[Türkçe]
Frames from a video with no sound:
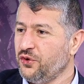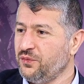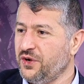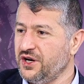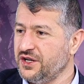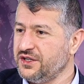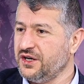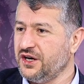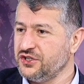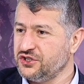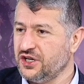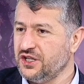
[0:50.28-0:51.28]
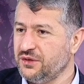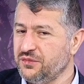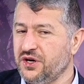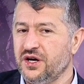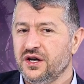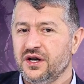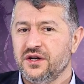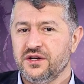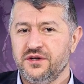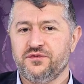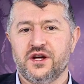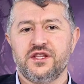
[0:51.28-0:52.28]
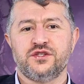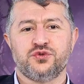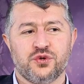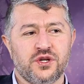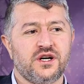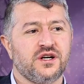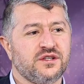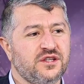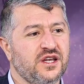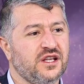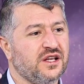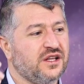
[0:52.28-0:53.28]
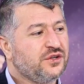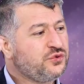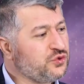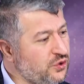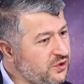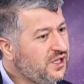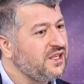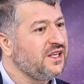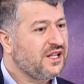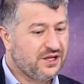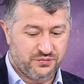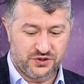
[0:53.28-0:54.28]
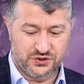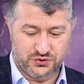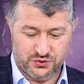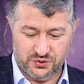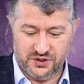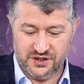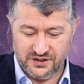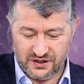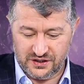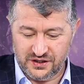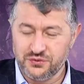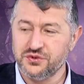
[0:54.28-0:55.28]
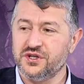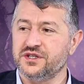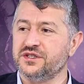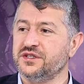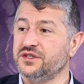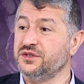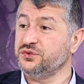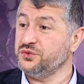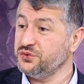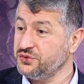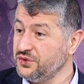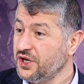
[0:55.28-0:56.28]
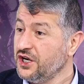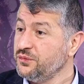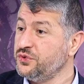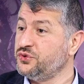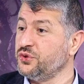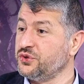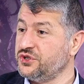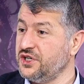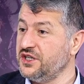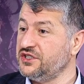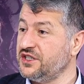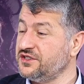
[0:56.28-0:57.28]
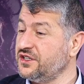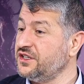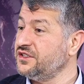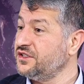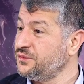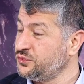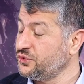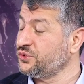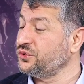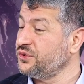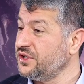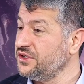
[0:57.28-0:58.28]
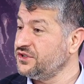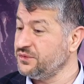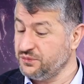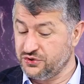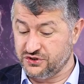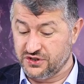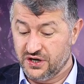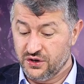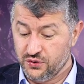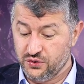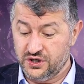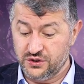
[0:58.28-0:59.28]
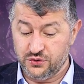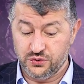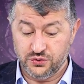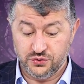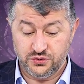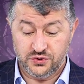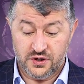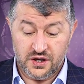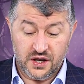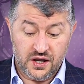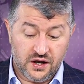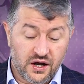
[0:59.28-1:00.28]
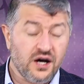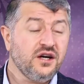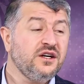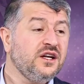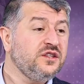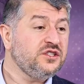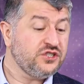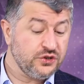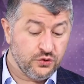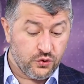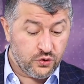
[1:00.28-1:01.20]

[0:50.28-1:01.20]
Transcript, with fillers: o manada aşağılama ifadesi olarak değil yani çölden gelen birisi olarak ki Allah onlardan razı olsun birçok şeyi cesaret edip sordukları için biz öğreniyoruz. Ahiret için